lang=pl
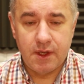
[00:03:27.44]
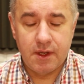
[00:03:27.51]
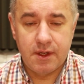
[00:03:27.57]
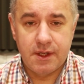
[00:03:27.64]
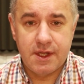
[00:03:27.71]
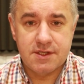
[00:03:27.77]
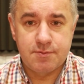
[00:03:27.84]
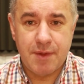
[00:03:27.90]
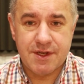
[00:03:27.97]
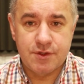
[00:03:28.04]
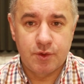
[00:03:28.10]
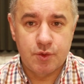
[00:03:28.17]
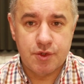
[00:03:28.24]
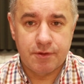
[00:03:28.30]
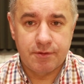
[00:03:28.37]
Jest
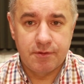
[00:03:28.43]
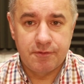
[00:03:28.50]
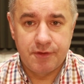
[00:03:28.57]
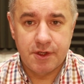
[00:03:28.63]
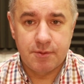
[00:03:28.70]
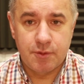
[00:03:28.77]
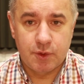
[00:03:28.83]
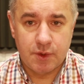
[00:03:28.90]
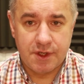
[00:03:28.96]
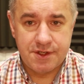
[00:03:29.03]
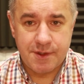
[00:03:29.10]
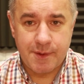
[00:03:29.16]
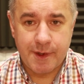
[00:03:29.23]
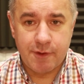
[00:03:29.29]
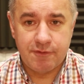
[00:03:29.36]
bardzo dużo firm, które
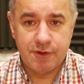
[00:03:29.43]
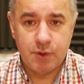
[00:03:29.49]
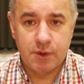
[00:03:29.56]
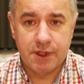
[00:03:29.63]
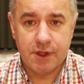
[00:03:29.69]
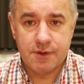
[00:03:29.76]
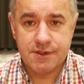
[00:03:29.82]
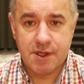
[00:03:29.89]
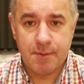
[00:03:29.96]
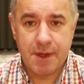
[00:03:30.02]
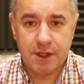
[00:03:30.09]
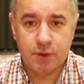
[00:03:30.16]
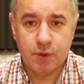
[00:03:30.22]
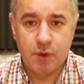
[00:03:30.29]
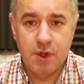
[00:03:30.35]
działają według tego
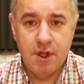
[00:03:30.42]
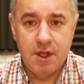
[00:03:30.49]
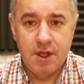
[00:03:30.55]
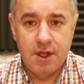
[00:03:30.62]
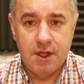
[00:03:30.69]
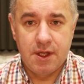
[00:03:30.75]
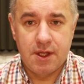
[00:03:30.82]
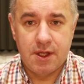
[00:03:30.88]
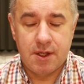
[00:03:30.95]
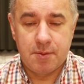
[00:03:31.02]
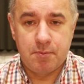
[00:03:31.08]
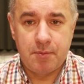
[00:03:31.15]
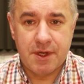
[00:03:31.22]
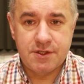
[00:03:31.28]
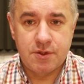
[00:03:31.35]
schematu.
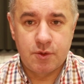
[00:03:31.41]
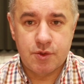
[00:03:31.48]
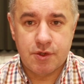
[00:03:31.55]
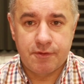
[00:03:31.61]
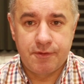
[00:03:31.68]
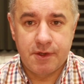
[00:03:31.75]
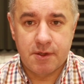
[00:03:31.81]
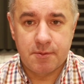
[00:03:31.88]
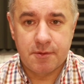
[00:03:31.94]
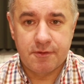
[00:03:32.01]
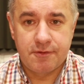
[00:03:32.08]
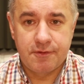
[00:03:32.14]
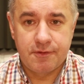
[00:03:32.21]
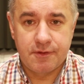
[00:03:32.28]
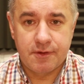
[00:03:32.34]
E, bardzo dużo
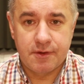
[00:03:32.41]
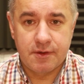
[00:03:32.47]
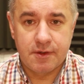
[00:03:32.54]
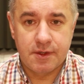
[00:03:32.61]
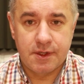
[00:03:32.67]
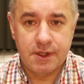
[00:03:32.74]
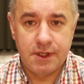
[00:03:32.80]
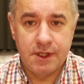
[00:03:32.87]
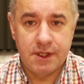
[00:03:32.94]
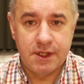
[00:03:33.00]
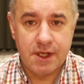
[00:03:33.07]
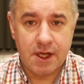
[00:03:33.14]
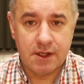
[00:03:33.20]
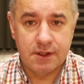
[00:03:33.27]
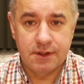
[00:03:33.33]
firm w e,
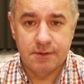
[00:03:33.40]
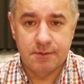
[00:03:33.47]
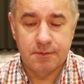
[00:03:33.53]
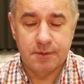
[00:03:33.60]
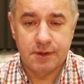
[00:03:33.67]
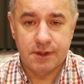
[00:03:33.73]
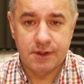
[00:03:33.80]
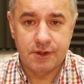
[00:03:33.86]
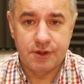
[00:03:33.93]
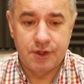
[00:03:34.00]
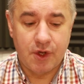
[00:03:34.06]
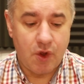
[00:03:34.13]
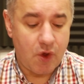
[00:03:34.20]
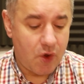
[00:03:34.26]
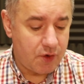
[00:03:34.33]
Indiach, e,
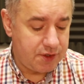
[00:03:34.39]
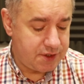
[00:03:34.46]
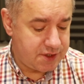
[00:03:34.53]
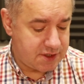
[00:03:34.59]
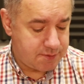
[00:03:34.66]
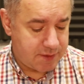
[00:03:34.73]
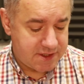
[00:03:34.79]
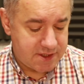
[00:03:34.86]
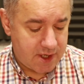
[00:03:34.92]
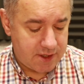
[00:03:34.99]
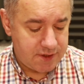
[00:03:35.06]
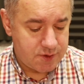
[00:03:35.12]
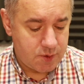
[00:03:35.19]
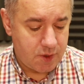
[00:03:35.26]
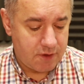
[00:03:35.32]
tylko oni się
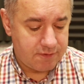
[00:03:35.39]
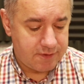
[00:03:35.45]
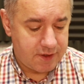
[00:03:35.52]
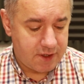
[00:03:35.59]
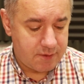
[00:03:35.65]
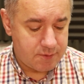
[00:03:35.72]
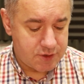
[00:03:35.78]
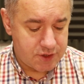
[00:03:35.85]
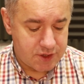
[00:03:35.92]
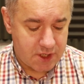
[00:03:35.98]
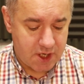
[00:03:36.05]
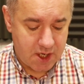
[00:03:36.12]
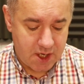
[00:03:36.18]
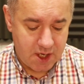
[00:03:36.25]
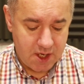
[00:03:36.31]
specjalizują w tym,
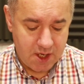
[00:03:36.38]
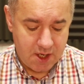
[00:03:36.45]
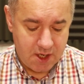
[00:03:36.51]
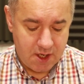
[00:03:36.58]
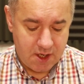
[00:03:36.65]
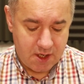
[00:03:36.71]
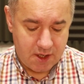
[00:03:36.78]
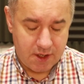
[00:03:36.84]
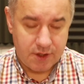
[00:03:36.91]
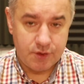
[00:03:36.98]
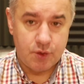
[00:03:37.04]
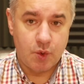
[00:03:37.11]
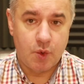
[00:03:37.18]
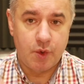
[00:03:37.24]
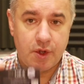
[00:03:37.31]
że
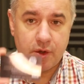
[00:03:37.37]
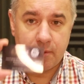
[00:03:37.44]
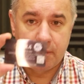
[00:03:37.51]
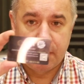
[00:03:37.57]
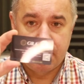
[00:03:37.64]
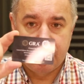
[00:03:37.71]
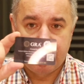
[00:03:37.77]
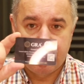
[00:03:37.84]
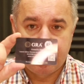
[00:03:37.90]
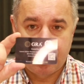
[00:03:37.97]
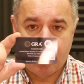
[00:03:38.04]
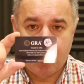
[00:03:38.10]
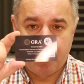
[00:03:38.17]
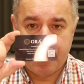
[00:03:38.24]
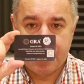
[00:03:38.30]
drukują
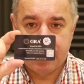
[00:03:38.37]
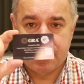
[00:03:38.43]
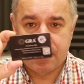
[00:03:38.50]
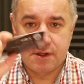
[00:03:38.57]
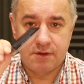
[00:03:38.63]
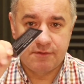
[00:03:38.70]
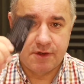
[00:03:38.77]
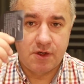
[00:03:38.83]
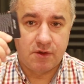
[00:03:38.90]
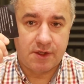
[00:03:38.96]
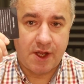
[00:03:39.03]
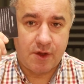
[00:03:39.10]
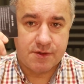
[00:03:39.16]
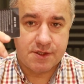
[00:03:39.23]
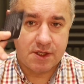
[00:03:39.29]
dokumenty
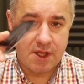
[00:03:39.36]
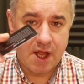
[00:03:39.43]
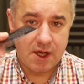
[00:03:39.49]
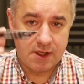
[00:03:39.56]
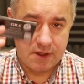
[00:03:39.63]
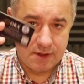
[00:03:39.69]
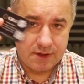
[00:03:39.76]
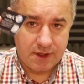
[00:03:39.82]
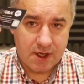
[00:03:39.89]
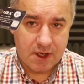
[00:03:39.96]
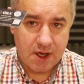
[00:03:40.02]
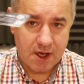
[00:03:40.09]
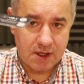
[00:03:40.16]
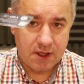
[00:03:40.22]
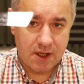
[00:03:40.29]
wyglądające tak,
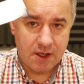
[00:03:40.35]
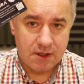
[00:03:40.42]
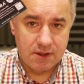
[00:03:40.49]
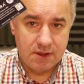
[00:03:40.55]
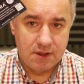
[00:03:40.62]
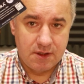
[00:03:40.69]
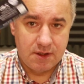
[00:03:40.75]
jak karta